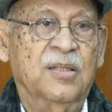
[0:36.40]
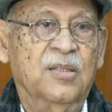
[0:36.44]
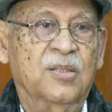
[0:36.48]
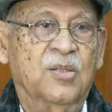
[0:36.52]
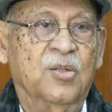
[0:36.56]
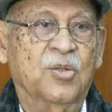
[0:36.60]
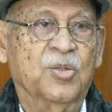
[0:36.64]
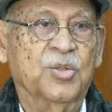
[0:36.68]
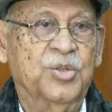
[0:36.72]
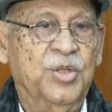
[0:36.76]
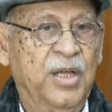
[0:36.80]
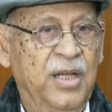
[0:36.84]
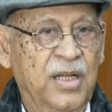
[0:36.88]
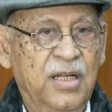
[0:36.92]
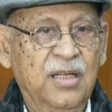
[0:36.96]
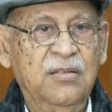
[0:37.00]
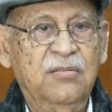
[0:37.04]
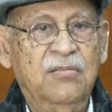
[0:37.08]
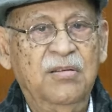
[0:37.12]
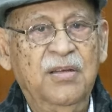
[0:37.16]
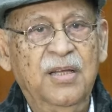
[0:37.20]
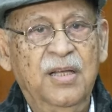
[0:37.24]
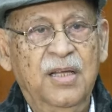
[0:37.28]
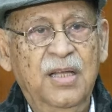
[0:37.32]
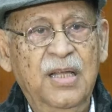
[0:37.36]
তো সেই
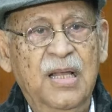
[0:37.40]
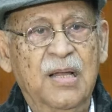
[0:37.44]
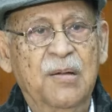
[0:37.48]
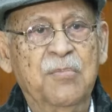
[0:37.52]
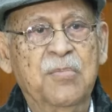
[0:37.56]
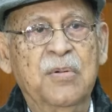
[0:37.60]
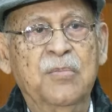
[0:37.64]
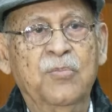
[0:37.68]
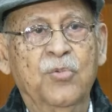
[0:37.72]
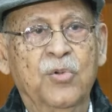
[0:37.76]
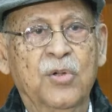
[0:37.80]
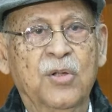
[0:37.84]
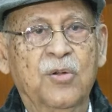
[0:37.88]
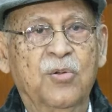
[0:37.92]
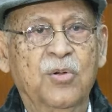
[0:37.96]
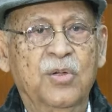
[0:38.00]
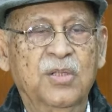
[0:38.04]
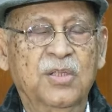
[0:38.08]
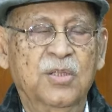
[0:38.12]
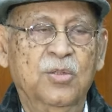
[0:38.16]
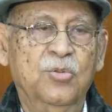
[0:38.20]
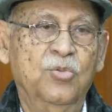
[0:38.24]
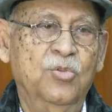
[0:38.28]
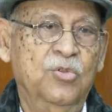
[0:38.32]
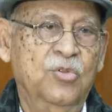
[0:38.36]
ক্ষেত্রে আমরা মনে করি
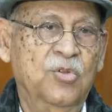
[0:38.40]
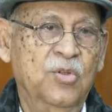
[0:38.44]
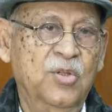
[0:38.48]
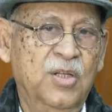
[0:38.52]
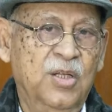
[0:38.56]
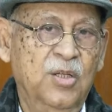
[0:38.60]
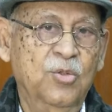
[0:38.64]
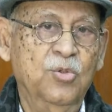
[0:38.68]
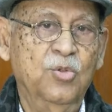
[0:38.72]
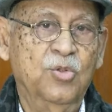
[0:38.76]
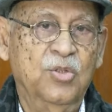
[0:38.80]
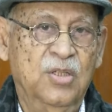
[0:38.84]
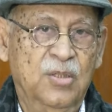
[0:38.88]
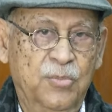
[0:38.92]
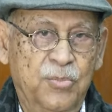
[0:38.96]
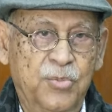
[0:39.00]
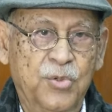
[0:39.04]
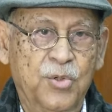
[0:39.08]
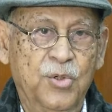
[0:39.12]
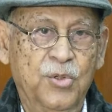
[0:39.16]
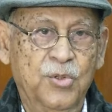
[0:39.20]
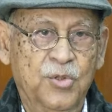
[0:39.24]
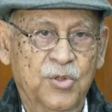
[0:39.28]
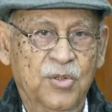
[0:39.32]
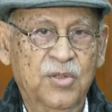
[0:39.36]
যে দুজনকে দুজনে
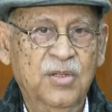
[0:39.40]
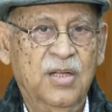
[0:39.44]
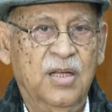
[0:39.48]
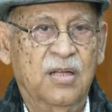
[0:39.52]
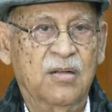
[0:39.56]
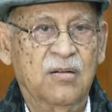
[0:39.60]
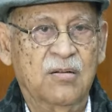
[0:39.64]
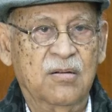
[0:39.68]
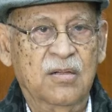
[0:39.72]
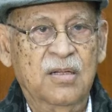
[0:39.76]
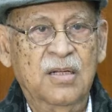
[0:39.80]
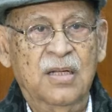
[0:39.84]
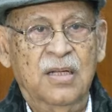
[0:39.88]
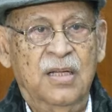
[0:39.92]
প্রয়োজন কারণ